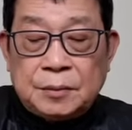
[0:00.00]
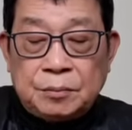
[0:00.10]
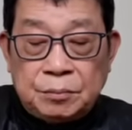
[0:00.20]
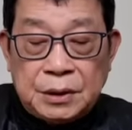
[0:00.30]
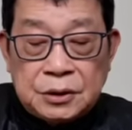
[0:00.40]

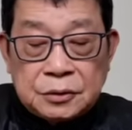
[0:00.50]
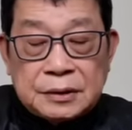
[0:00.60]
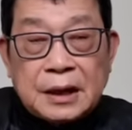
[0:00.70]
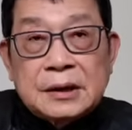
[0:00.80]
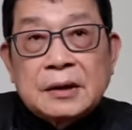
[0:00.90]
民主
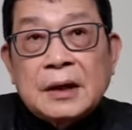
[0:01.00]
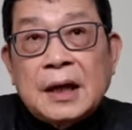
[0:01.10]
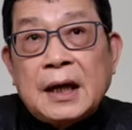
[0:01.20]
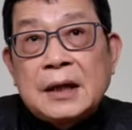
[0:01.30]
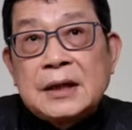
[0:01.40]
党有
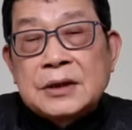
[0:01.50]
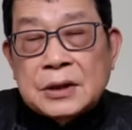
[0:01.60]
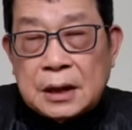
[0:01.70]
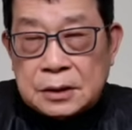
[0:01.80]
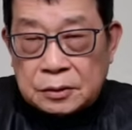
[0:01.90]
哈里
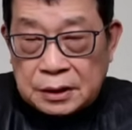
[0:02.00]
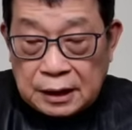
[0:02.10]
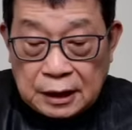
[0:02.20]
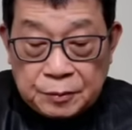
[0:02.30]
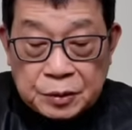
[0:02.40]
斯，就
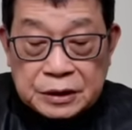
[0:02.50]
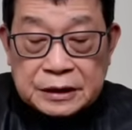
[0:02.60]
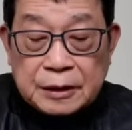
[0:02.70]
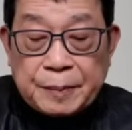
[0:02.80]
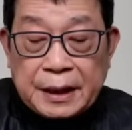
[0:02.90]
特朗普
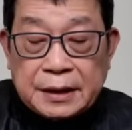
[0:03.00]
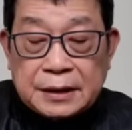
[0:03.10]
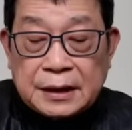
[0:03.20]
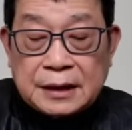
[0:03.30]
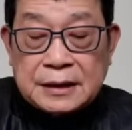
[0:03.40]
这张牌
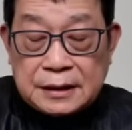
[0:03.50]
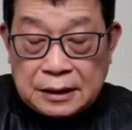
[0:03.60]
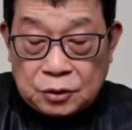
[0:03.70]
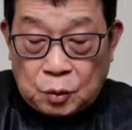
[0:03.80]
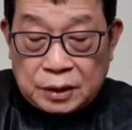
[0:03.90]
可以打，加
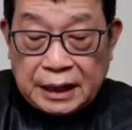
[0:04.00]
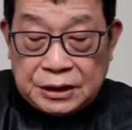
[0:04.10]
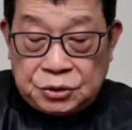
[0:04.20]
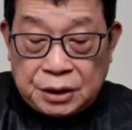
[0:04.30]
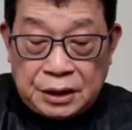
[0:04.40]
像堕
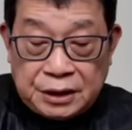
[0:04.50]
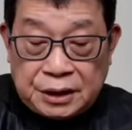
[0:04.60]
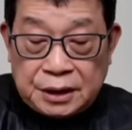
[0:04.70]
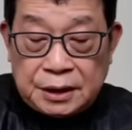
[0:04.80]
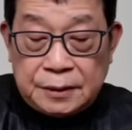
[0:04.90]
胎权一
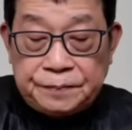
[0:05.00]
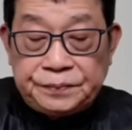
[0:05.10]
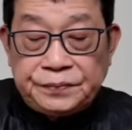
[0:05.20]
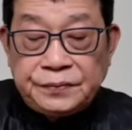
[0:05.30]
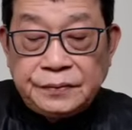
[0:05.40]
题，
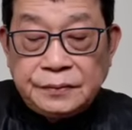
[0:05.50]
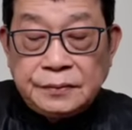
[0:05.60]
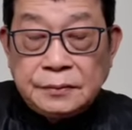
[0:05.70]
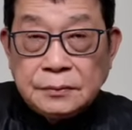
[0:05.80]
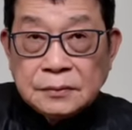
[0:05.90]

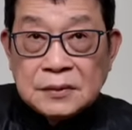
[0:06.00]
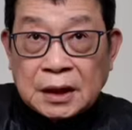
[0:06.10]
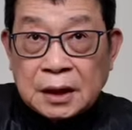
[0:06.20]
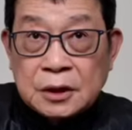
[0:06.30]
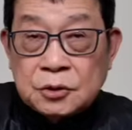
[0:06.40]

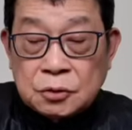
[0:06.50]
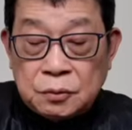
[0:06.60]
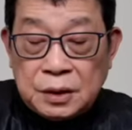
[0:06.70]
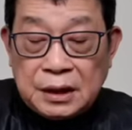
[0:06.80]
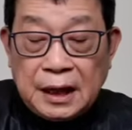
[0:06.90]
可能
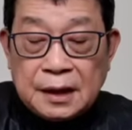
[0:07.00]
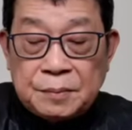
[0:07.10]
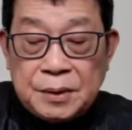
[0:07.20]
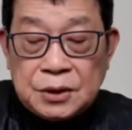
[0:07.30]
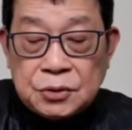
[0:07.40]
足以
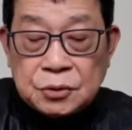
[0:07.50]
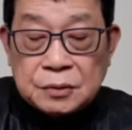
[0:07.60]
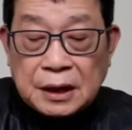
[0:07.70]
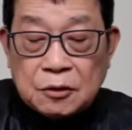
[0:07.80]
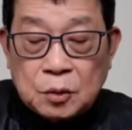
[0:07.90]
让民
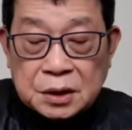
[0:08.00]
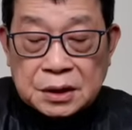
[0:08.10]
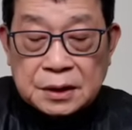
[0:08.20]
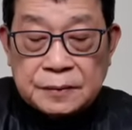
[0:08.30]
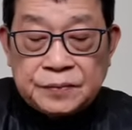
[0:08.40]
主党获
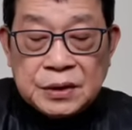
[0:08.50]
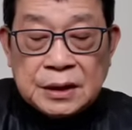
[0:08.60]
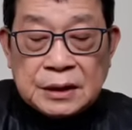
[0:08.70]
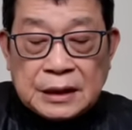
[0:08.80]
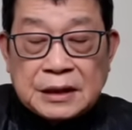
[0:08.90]
胜。
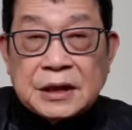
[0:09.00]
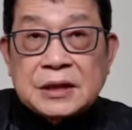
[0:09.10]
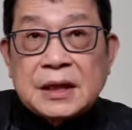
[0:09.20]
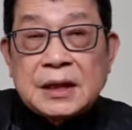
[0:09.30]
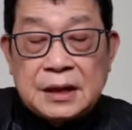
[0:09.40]
但这
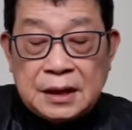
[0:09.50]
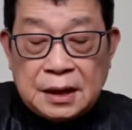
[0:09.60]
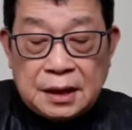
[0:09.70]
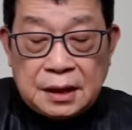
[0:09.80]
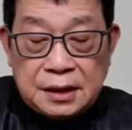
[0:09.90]
是二零
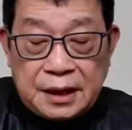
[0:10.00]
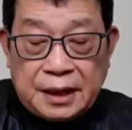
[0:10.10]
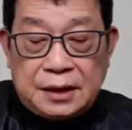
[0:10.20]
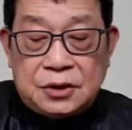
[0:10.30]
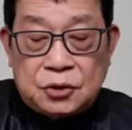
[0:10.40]
二二
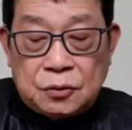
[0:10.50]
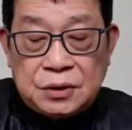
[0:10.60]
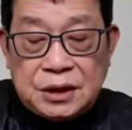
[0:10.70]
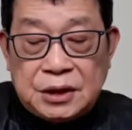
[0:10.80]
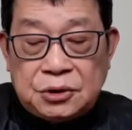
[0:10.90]
年
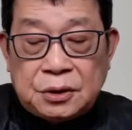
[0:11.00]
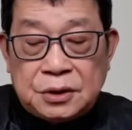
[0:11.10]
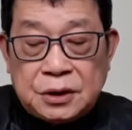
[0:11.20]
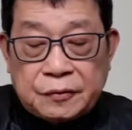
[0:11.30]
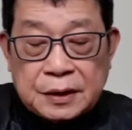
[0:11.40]
中期
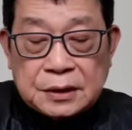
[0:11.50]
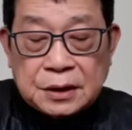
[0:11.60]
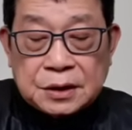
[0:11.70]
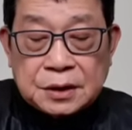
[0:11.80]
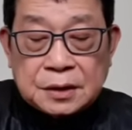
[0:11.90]
选举发生
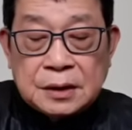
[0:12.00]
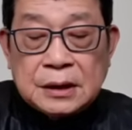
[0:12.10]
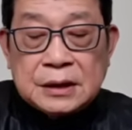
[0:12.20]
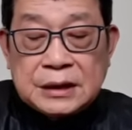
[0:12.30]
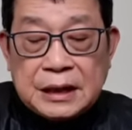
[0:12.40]
的事儿，
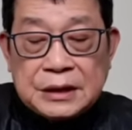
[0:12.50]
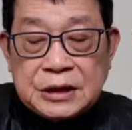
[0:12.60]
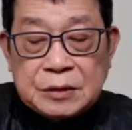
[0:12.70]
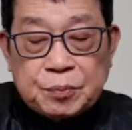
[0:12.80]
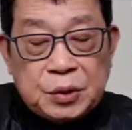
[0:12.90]
这一
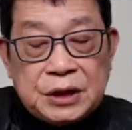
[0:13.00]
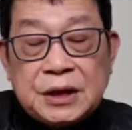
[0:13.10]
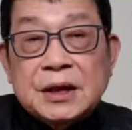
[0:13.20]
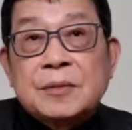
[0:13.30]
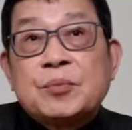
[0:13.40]
次不一
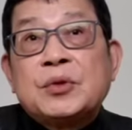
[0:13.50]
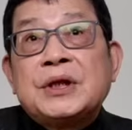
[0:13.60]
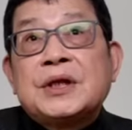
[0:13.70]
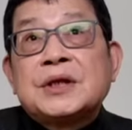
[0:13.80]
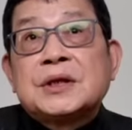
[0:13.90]
定，不
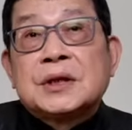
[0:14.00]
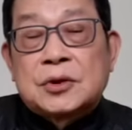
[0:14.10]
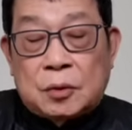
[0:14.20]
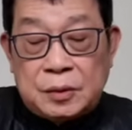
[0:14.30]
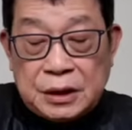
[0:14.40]
一定是
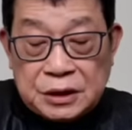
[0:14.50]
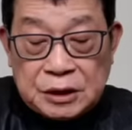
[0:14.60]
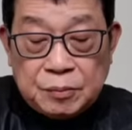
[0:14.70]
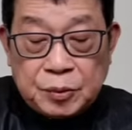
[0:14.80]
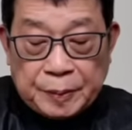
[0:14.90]
所谓的
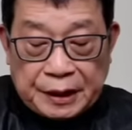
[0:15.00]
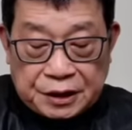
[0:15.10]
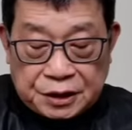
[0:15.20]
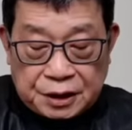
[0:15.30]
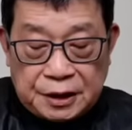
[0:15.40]
进步派
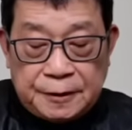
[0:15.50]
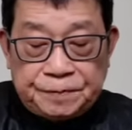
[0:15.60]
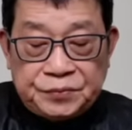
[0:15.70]
的胜利，